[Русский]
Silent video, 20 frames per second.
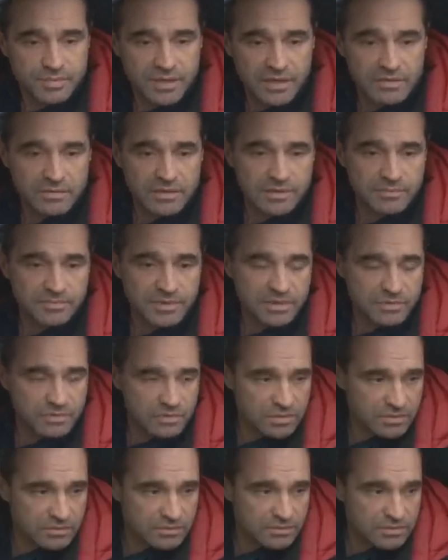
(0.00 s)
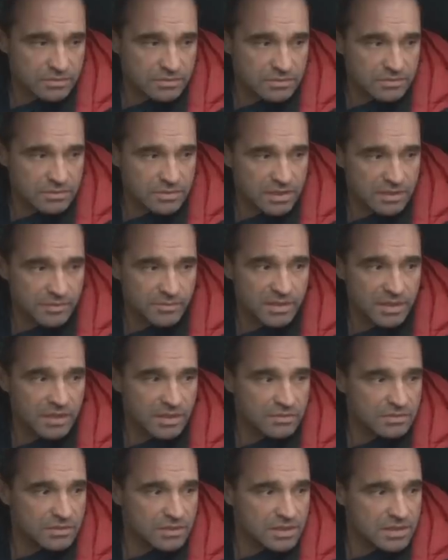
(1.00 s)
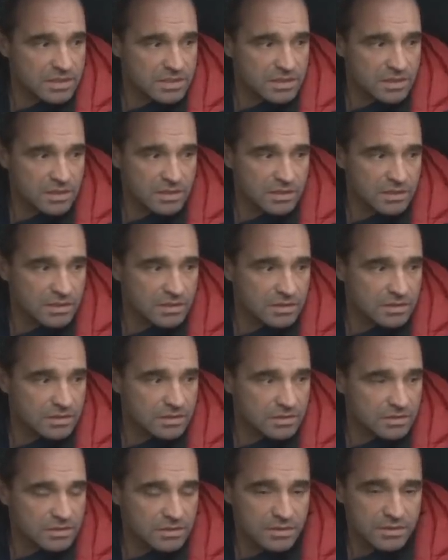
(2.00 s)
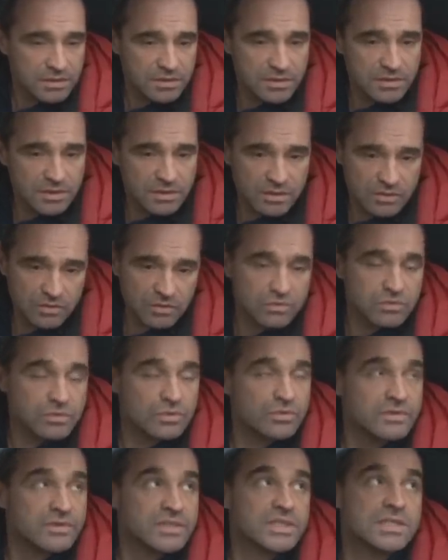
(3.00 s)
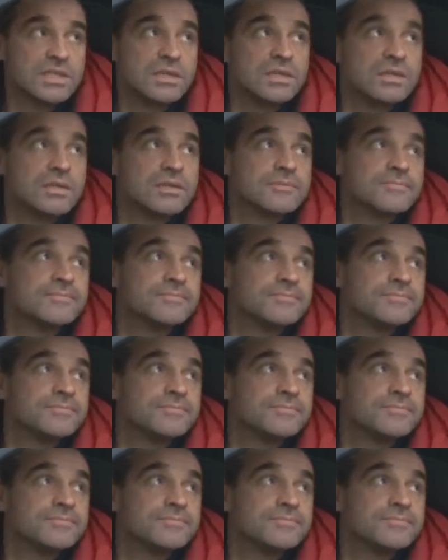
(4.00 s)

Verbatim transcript: Правильный подход э, для меня вот лично это культура вождения.